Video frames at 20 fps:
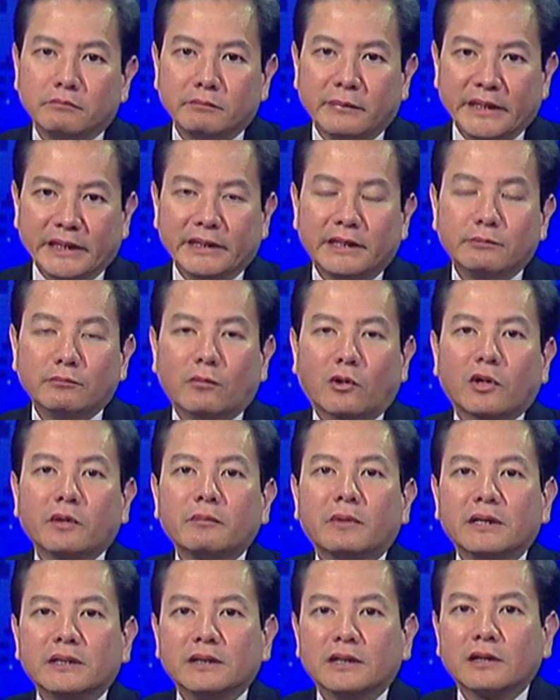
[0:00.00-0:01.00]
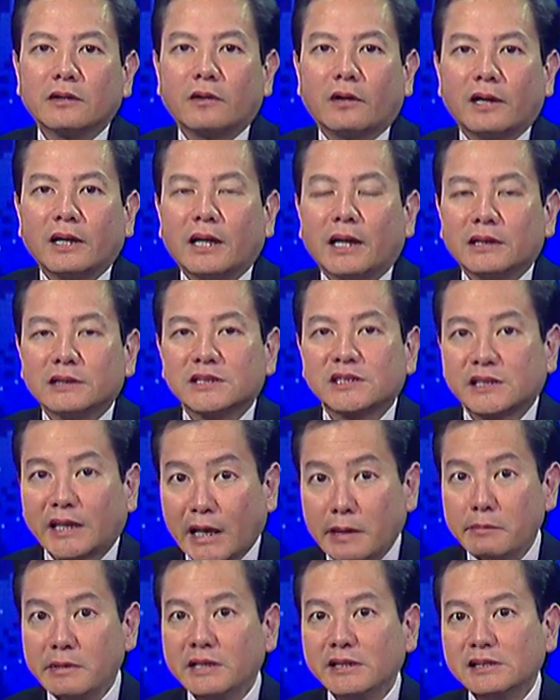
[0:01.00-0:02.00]
bị một cái bệnh nó gọi là
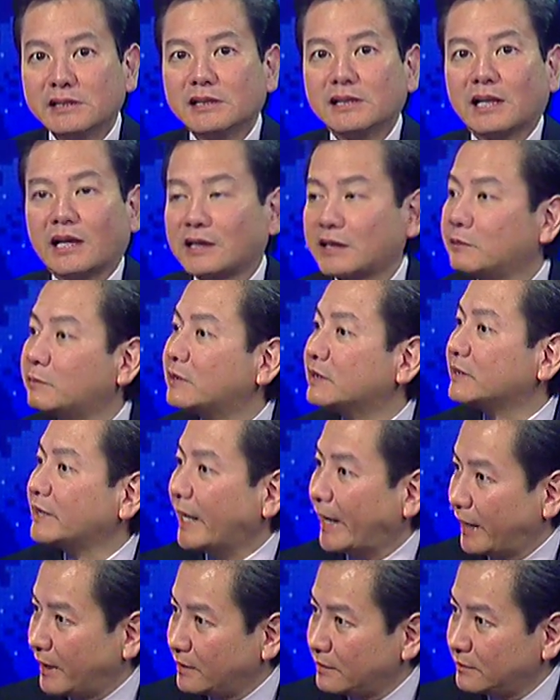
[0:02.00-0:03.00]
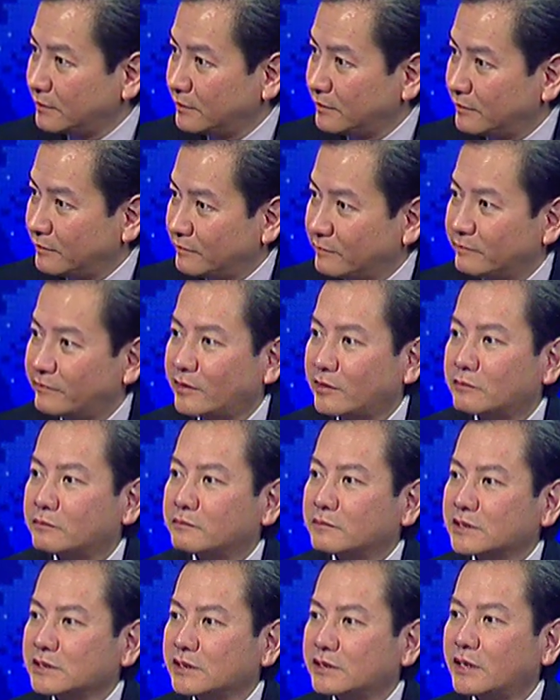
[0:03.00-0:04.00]
scabies là cái bệnh ghẻ ừ. phải
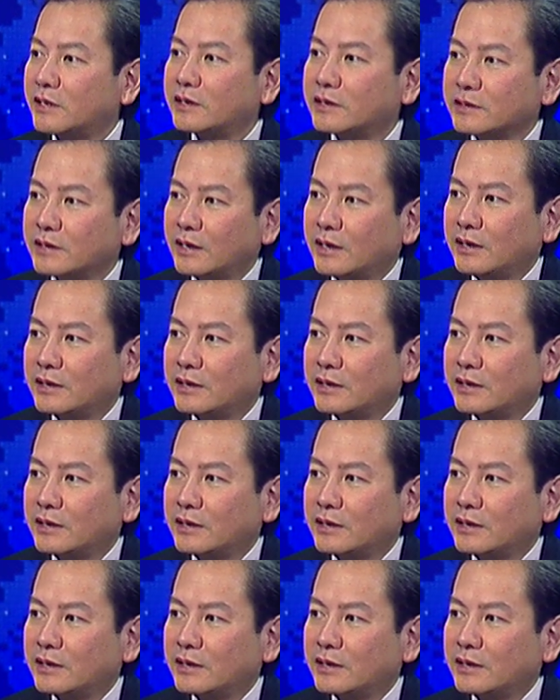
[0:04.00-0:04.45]
không bác sĩ Derek?